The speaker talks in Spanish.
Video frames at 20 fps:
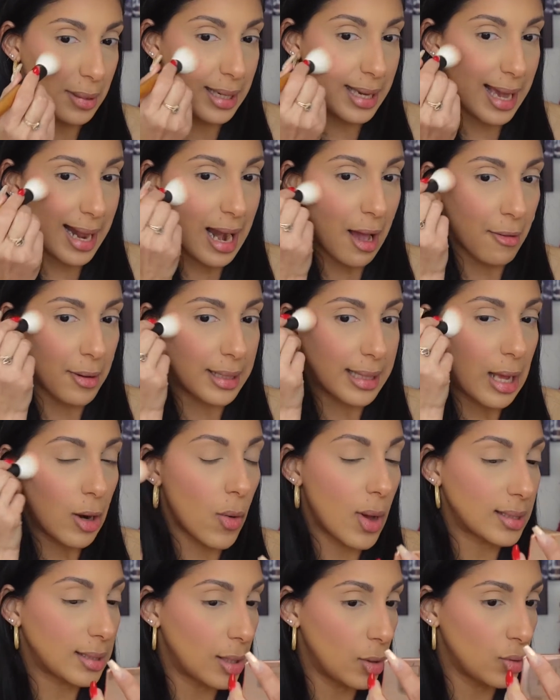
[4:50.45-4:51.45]
que la verdad
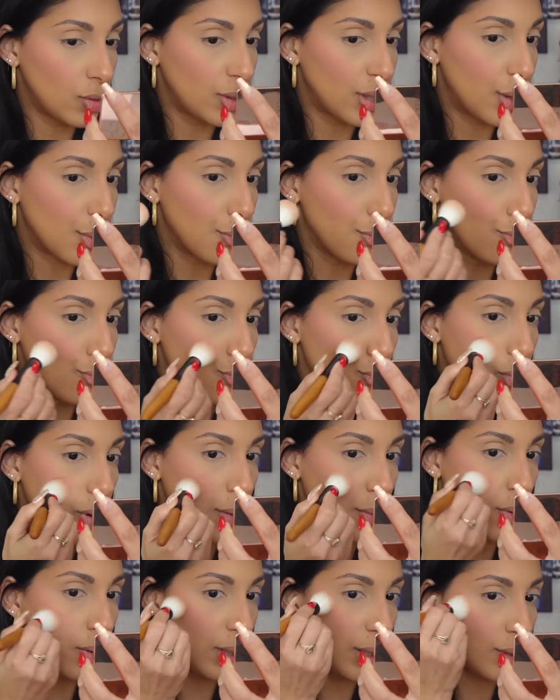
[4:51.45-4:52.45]
lo hace lucir
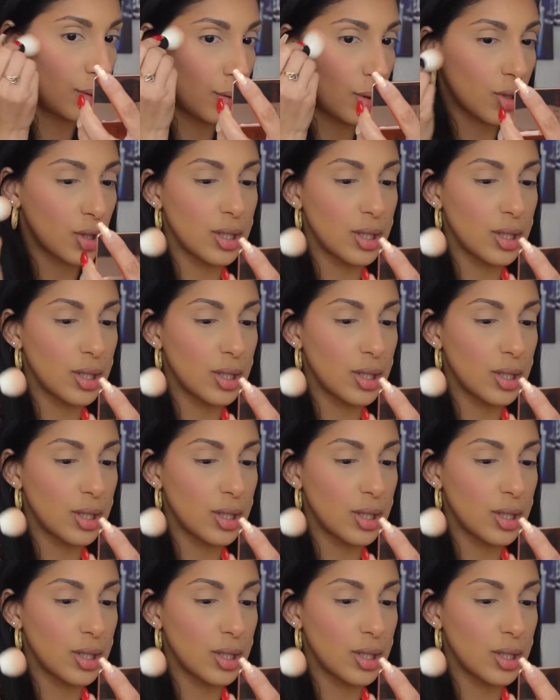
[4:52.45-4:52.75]
muy bonito.